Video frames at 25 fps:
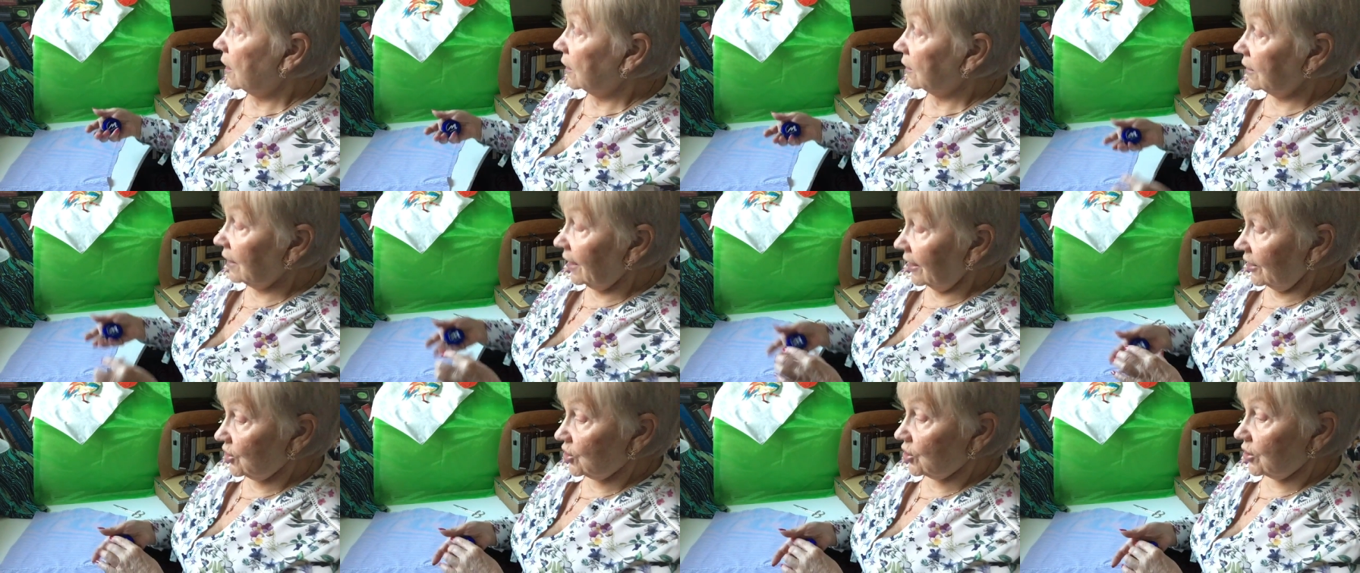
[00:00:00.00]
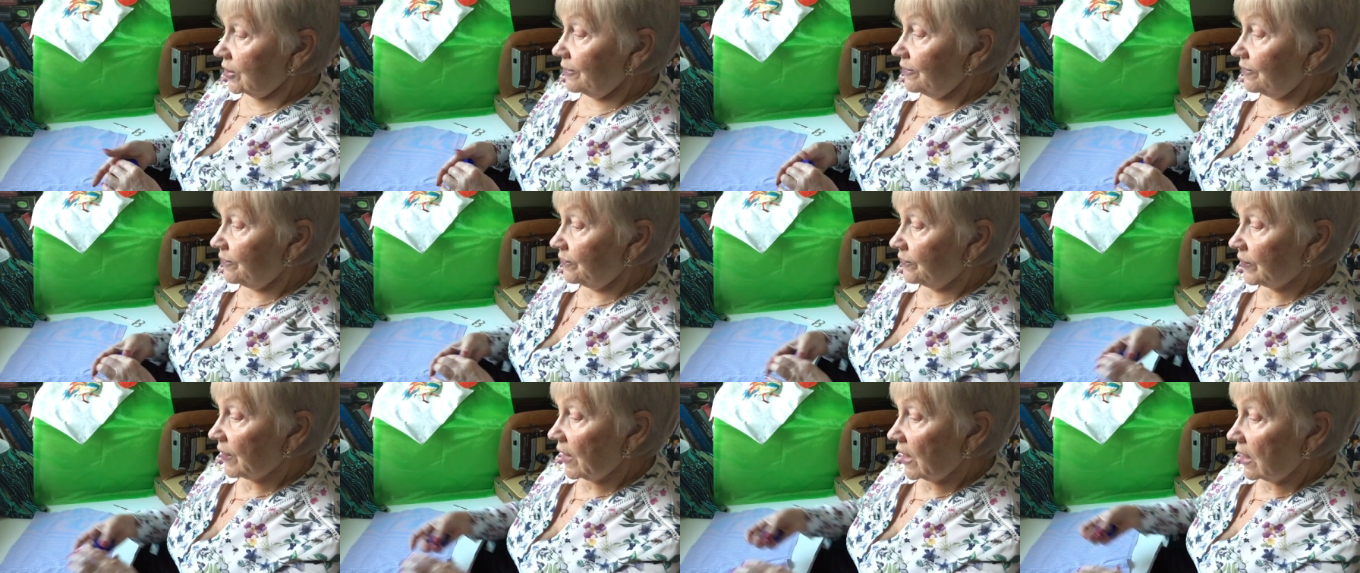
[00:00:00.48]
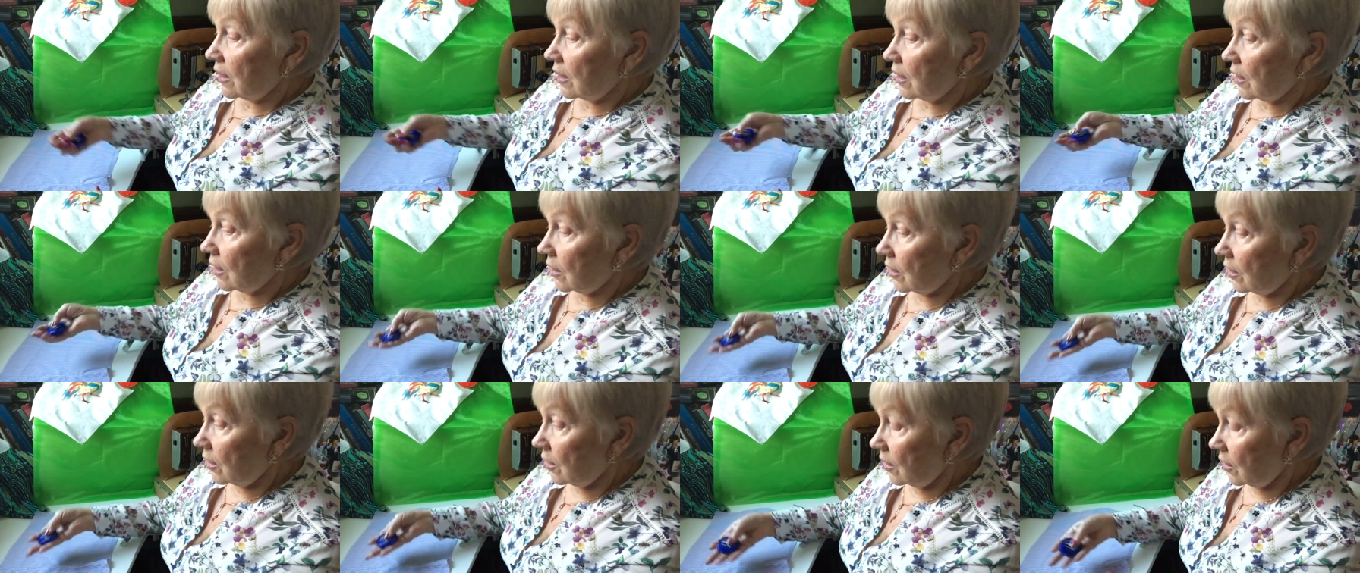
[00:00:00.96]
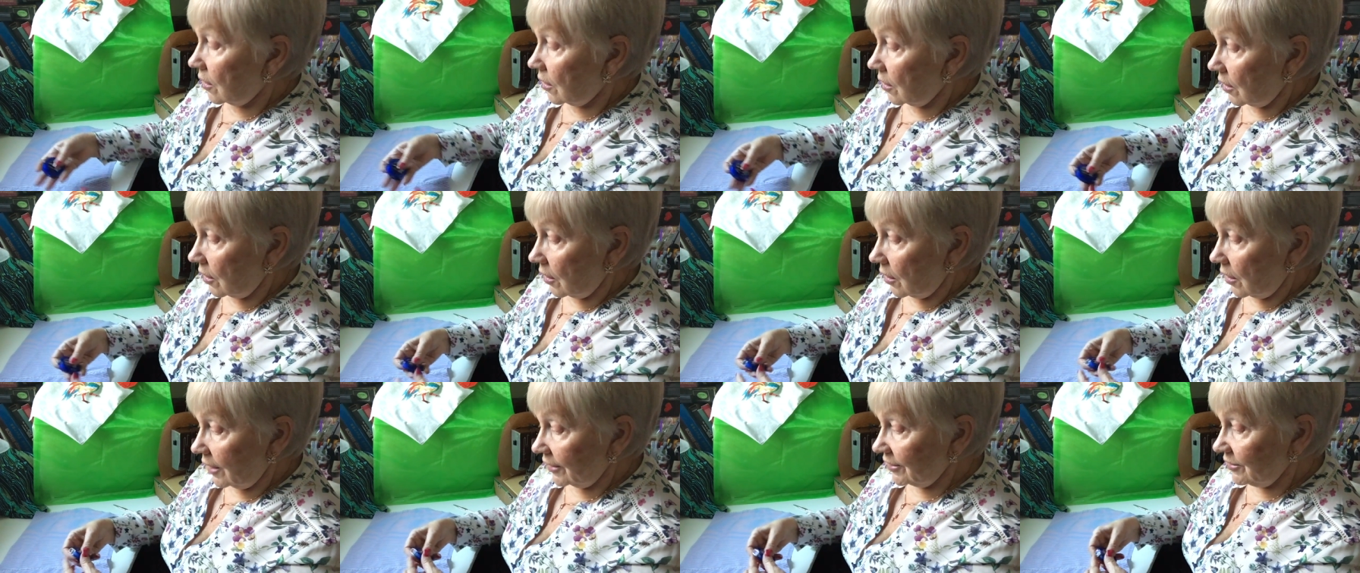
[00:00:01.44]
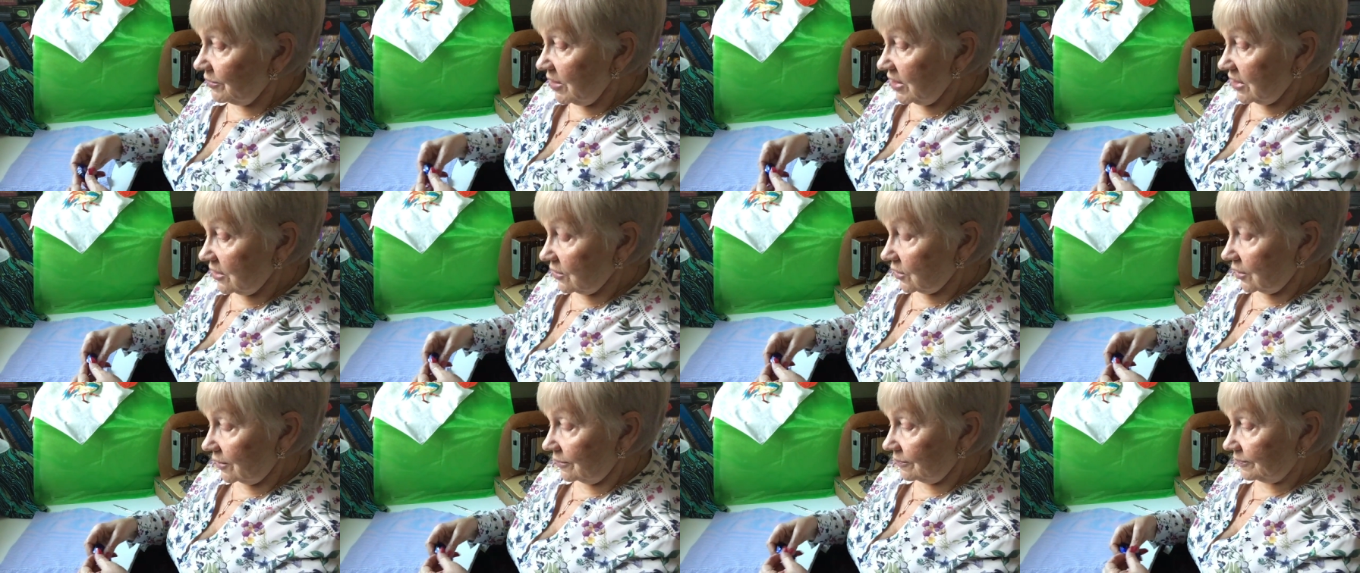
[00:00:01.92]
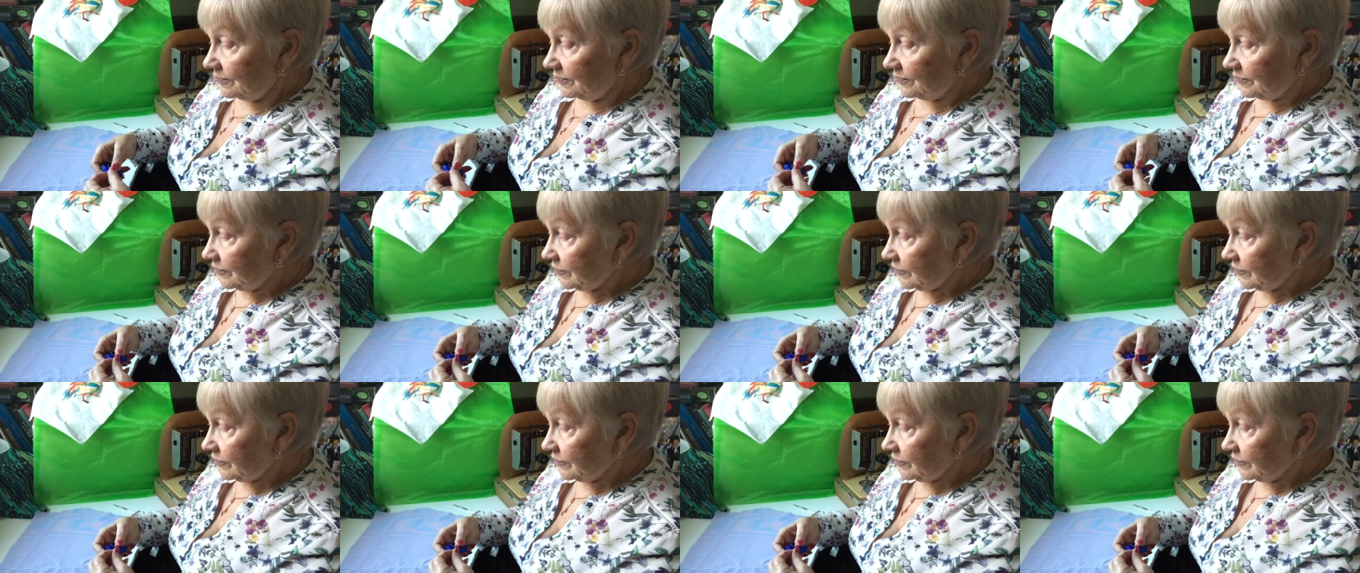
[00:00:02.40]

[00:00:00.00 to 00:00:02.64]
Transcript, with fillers: Дальше а, отмерила